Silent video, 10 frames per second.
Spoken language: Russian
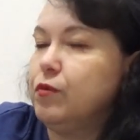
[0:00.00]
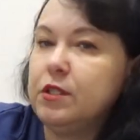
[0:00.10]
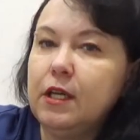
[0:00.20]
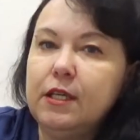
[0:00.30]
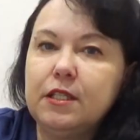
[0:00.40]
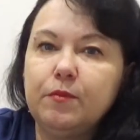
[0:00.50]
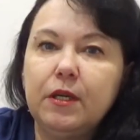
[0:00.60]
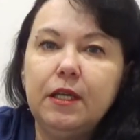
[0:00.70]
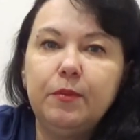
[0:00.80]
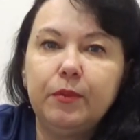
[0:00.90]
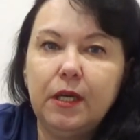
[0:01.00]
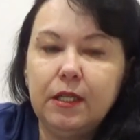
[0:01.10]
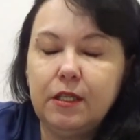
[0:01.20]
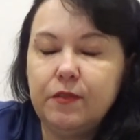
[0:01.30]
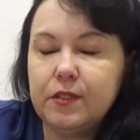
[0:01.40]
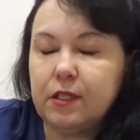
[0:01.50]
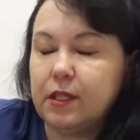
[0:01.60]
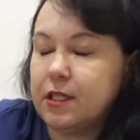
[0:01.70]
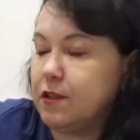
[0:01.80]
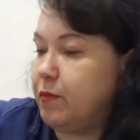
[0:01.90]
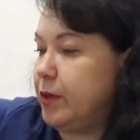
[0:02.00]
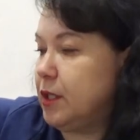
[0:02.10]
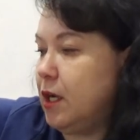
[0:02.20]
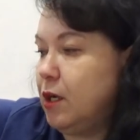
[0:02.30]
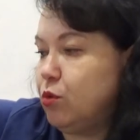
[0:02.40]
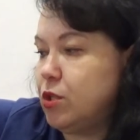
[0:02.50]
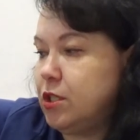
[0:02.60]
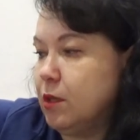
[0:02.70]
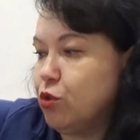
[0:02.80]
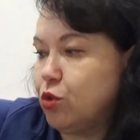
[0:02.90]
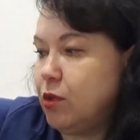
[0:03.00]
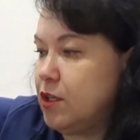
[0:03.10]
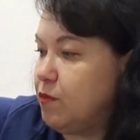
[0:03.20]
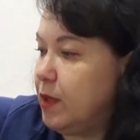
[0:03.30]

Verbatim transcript: Вы знаете, мои планы не всегда совпадают с тем, что есть в